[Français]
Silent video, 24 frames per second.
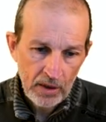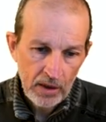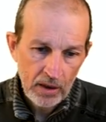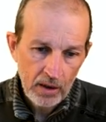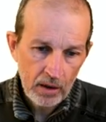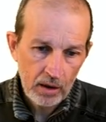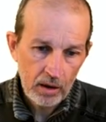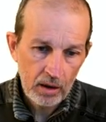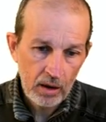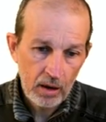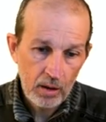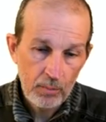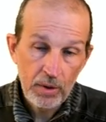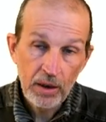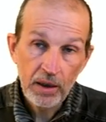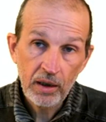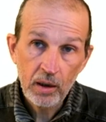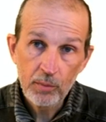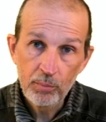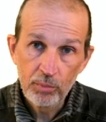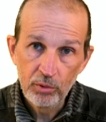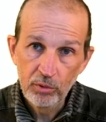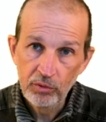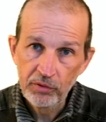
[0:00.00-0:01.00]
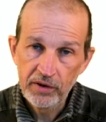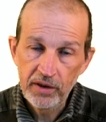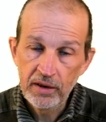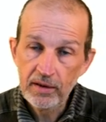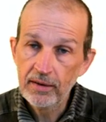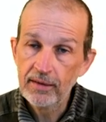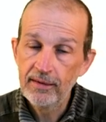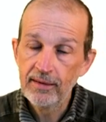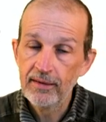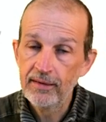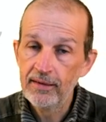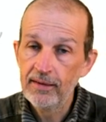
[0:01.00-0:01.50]
Euh, mais ils répondent aussi à une
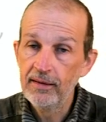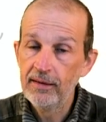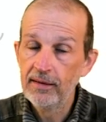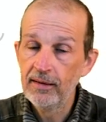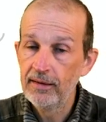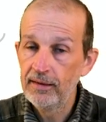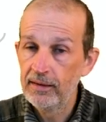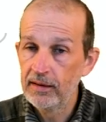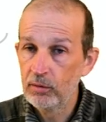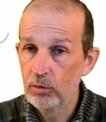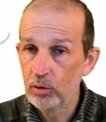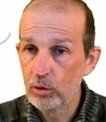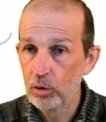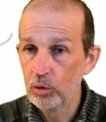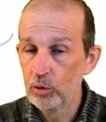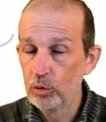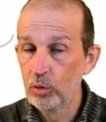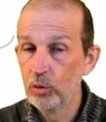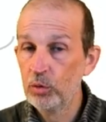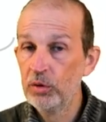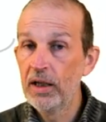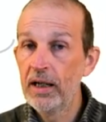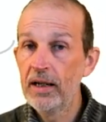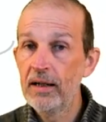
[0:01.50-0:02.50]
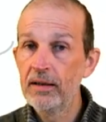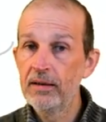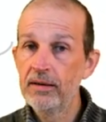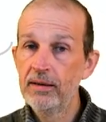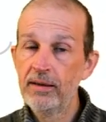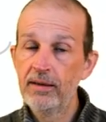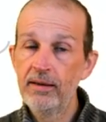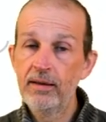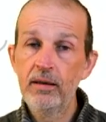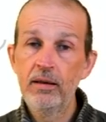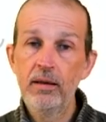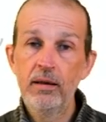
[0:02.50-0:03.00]
nécessité, c'est que quand on a
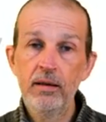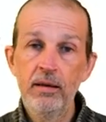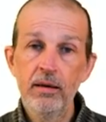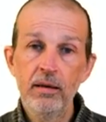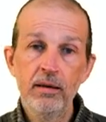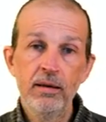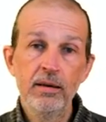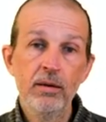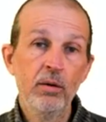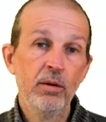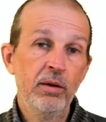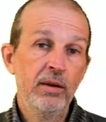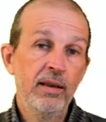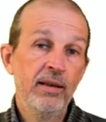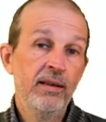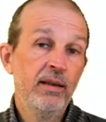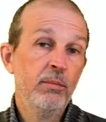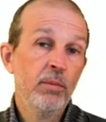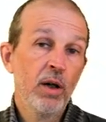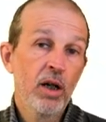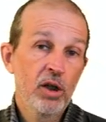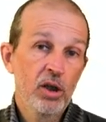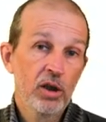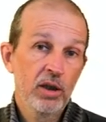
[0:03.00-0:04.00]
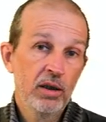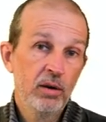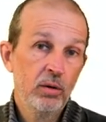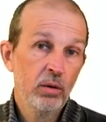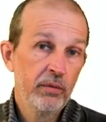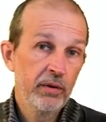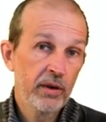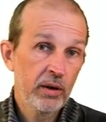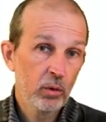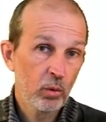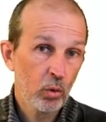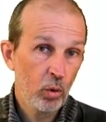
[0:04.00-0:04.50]
des, images qui
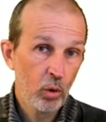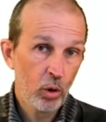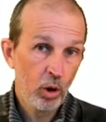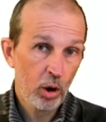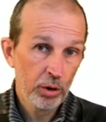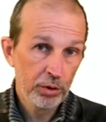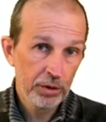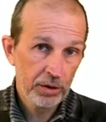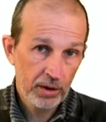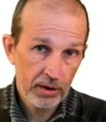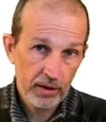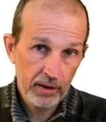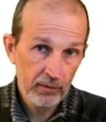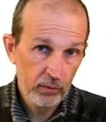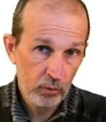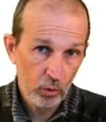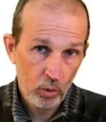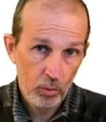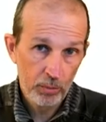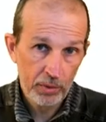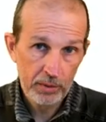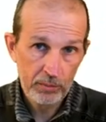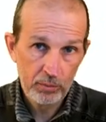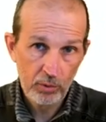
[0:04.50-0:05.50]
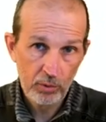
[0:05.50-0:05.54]
deviennent trop grandes, un réseau complètement